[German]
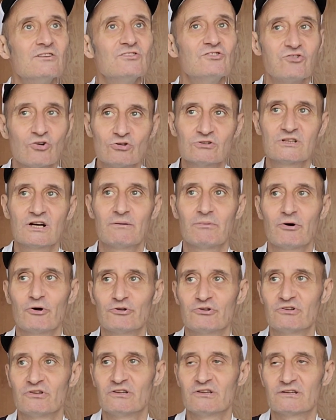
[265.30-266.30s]
Sollte aber
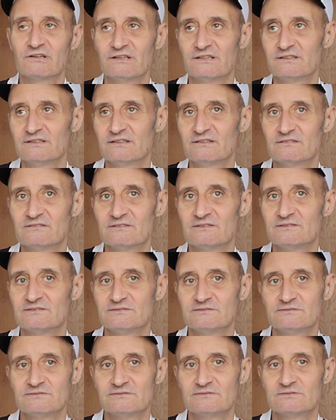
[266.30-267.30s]
heute nicht regnen.
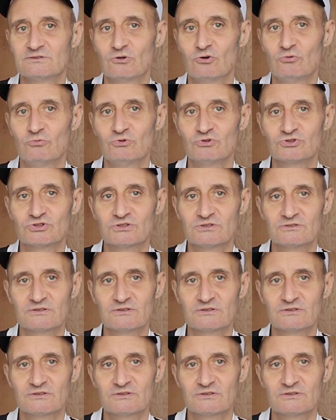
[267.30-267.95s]
Komisch.